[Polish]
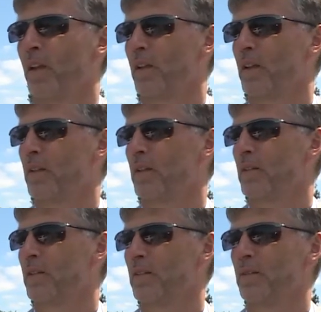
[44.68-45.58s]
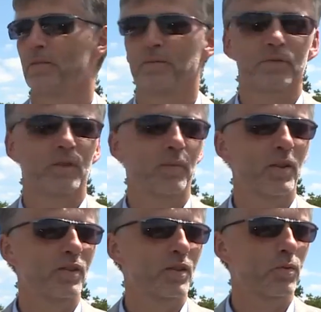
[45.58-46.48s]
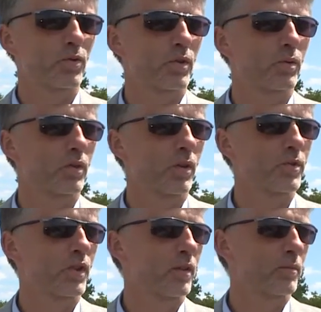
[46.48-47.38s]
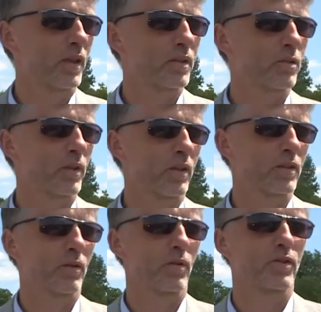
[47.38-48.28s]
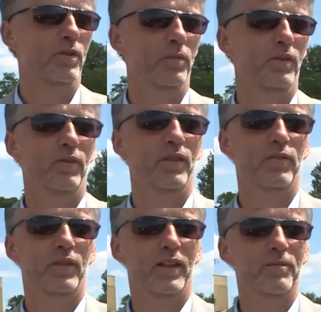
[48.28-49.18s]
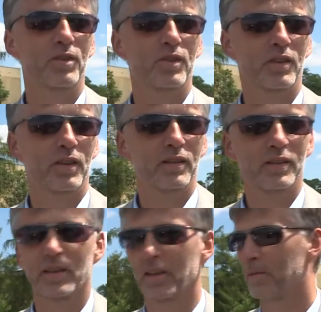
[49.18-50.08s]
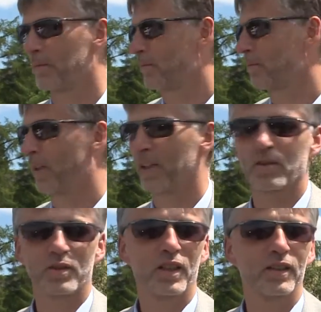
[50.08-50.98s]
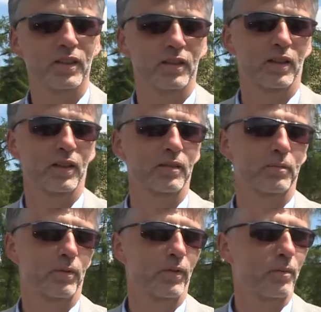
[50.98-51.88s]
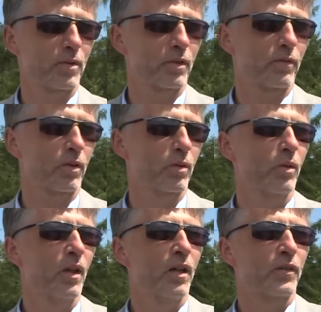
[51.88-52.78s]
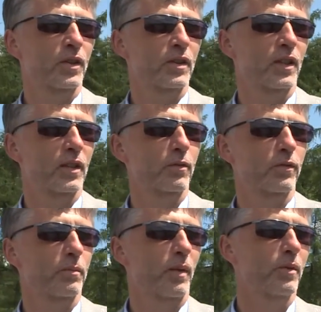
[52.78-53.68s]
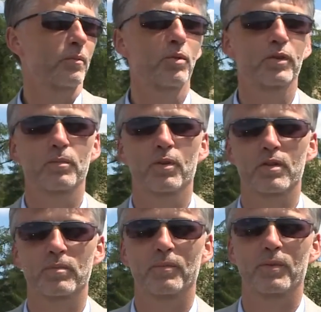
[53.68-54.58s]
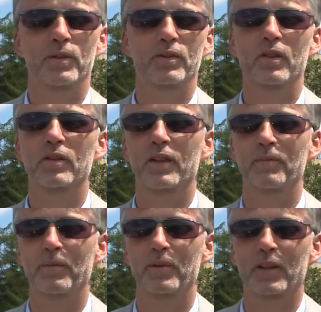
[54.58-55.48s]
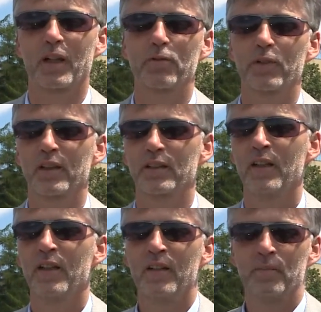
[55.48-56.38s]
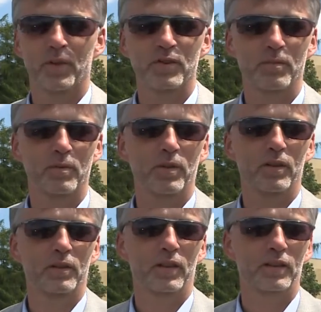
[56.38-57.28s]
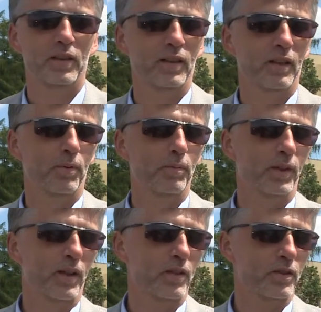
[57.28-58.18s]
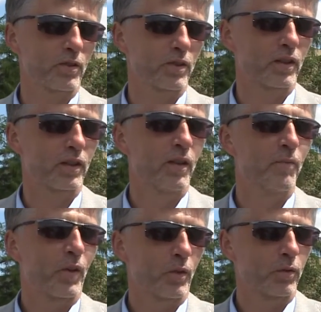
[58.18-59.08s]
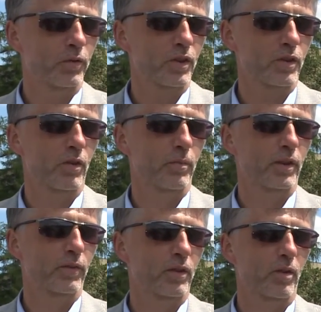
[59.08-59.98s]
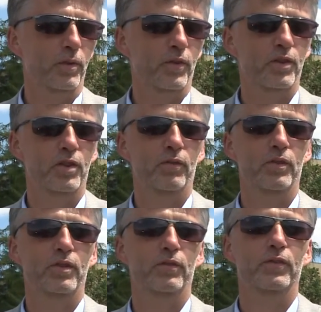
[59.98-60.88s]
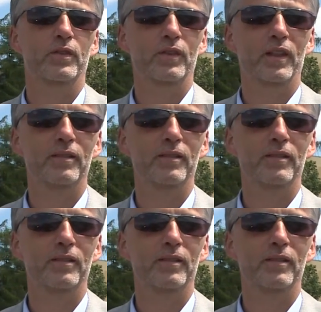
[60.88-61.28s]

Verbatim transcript: y, nie będzie służył dobrze miastu jako całości, ponieważ wydaje mi się, że ten teren, bardzo cenny teren, bo wiemy, że wokół tych terenów mamy Multibox, mamy Biedronkę, mamy Kaufland, będziemy mieli na terenach pks owskich również obiekt wielkopowierzchniowy, czy na